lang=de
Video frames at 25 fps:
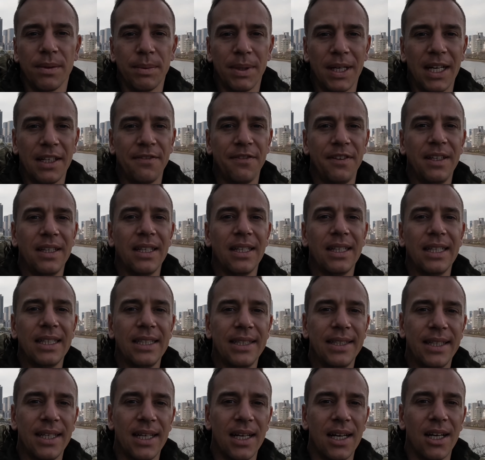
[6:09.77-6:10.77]
Man hat viele
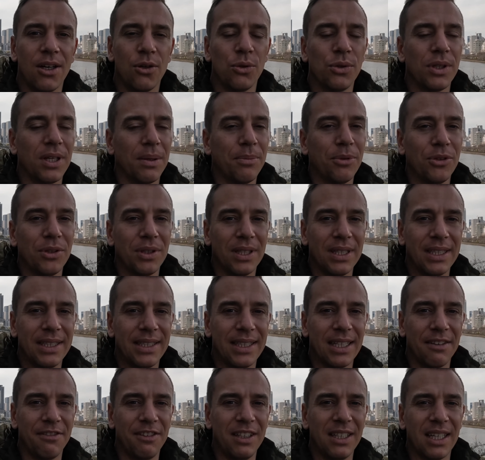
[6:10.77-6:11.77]
Lichter, kunterbunte
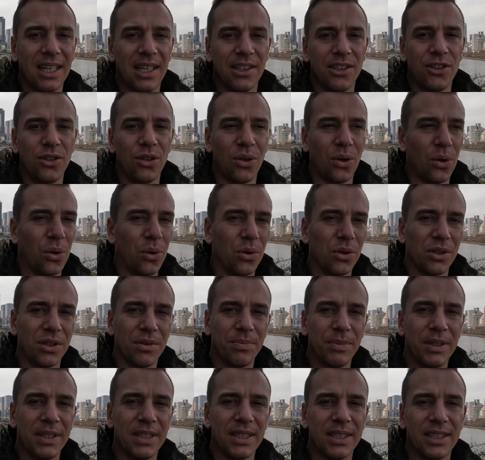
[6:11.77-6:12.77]
Lichter, viele Restaurants
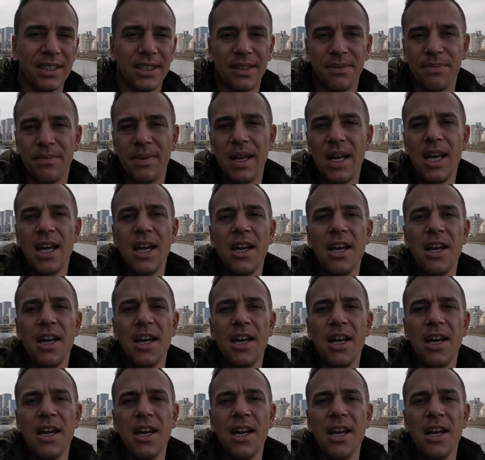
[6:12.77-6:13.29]
mit ähm,